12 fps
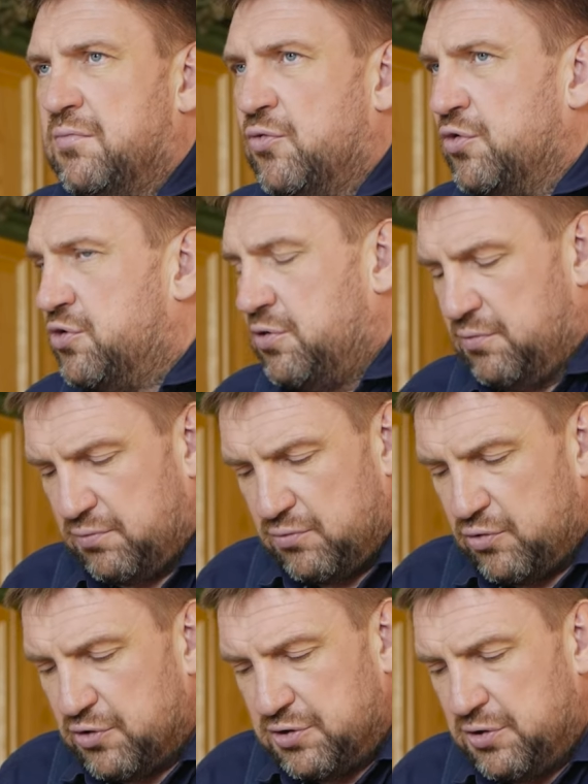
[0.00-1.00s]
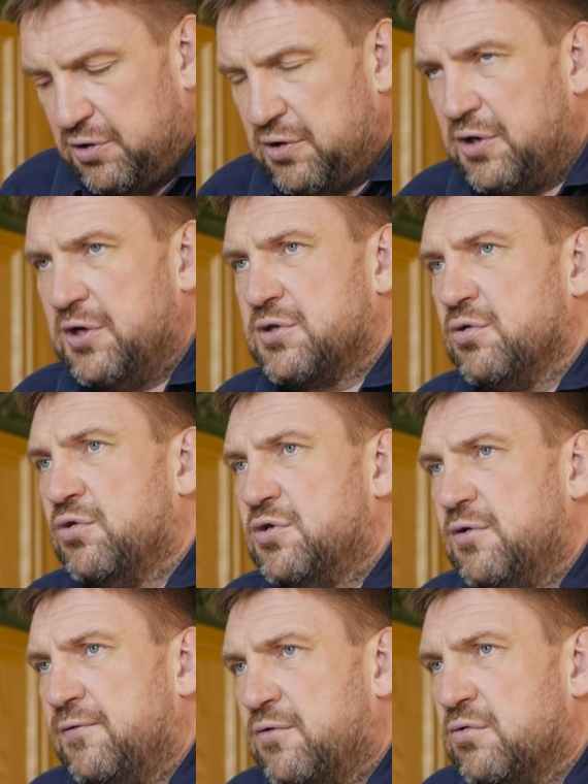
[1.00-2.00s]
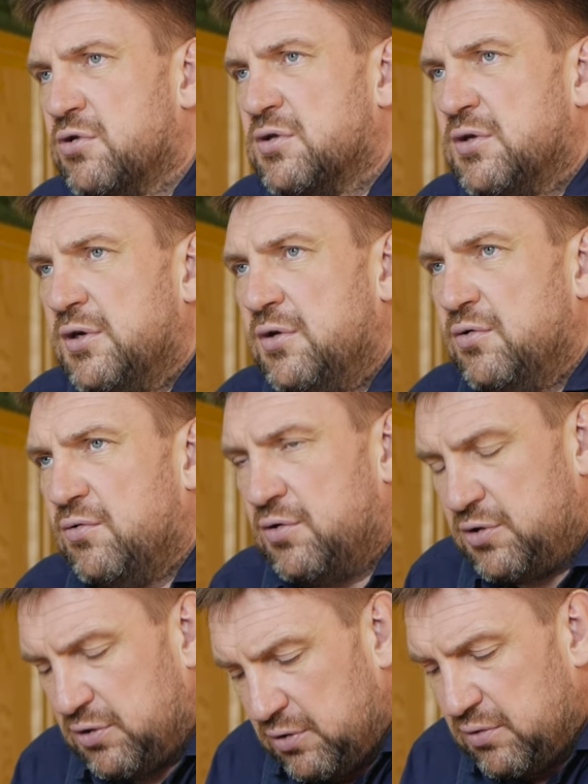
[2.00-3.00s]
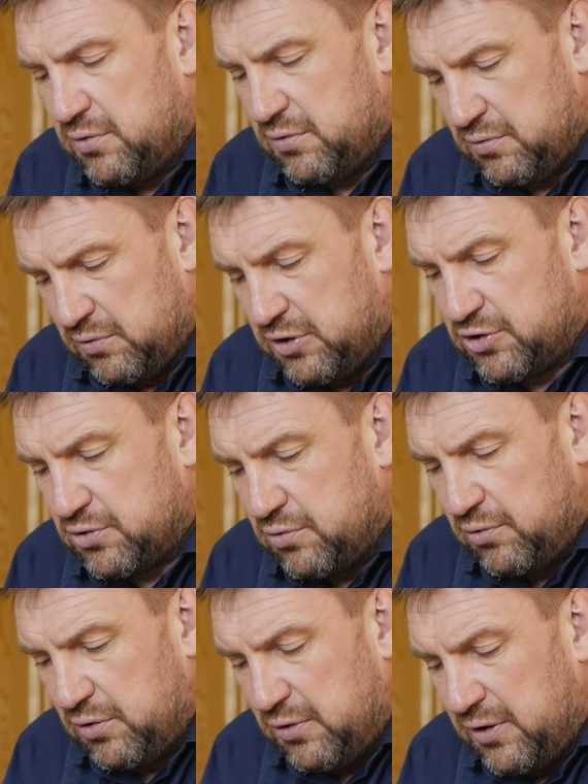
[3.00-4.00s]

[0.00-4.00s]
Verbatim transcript: Очень, очень интересно, очень вкусно и очень э, достойно.